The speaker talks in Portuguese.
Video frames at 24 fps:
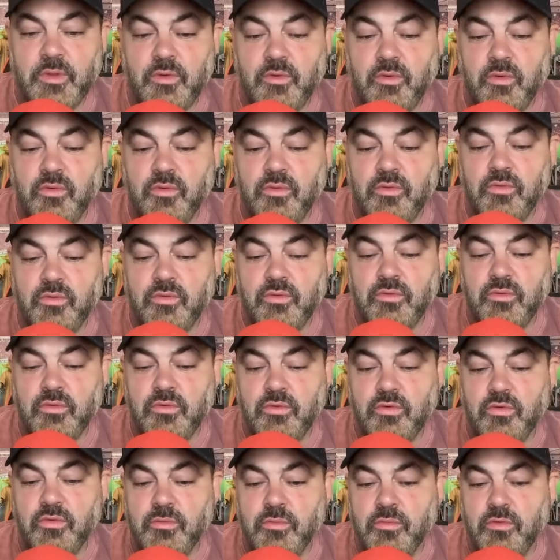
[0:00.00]
Com
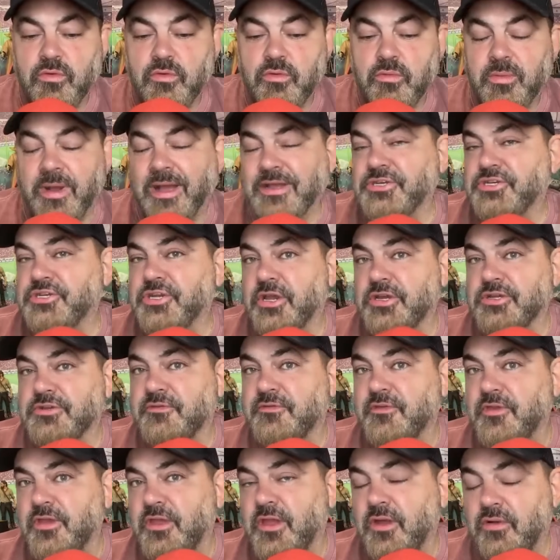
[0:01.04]
o, o Matias
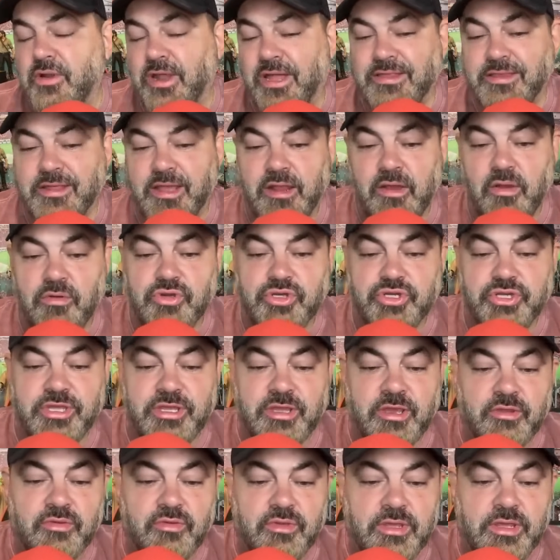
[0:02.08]
Vinha, o lateral
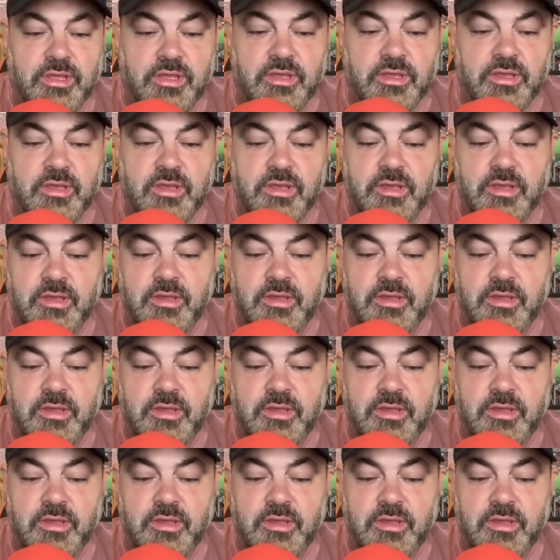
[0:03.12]
esquerdo que